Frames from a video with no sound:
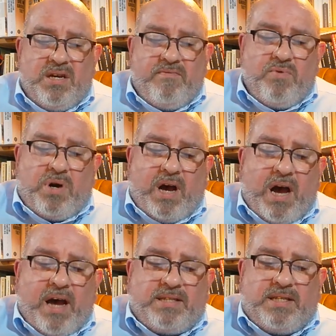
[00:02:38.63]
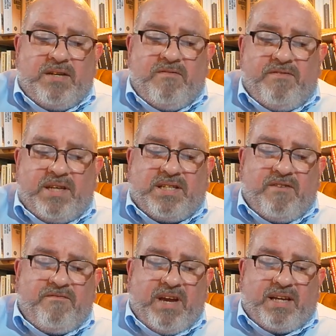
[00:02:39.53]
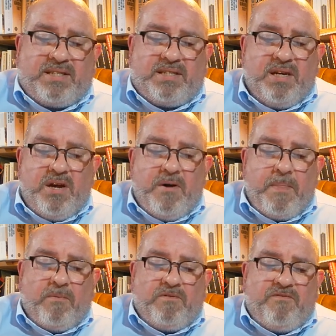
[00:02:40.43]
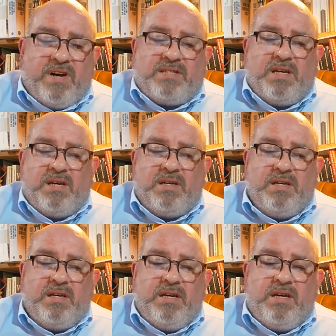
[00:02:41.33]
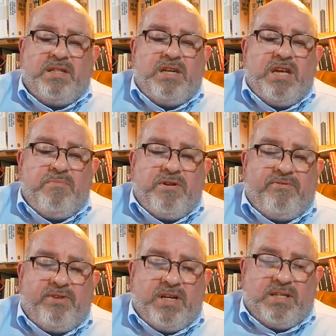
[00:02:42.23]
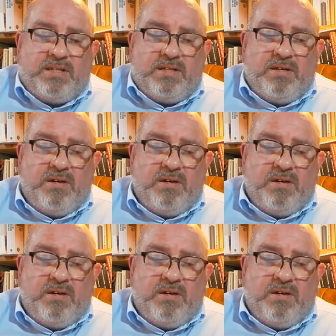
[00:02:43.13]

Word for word: wo Gras in Wasser wächst und Wasser in den Himmel fließt.